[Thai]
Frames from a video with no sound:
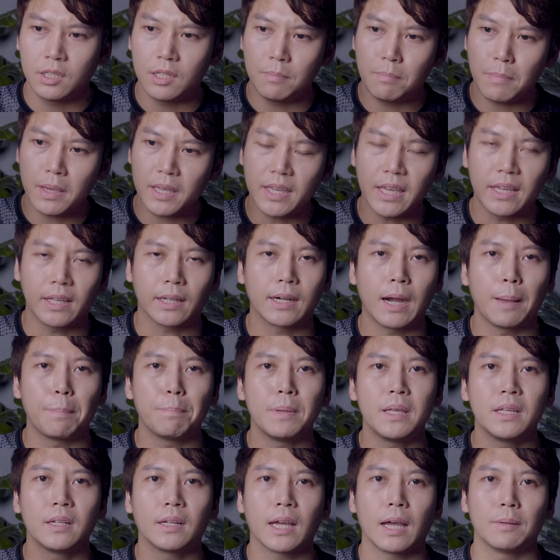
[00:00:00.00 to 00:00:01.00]
ที่ไม่เก่งกราฟ
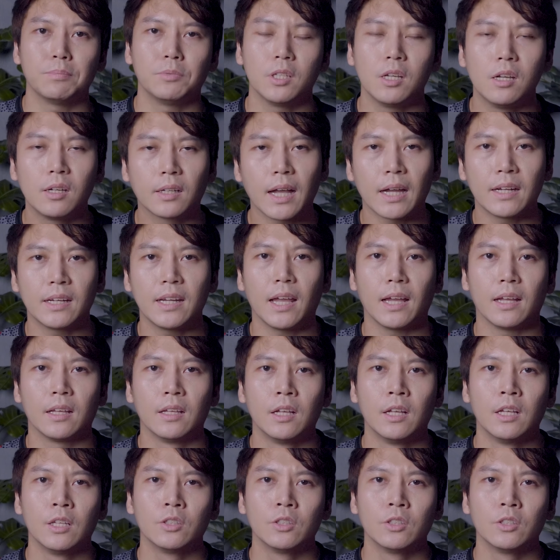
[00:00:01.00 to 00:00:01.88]
ปิ้งนะครับเจอกันเนี่ย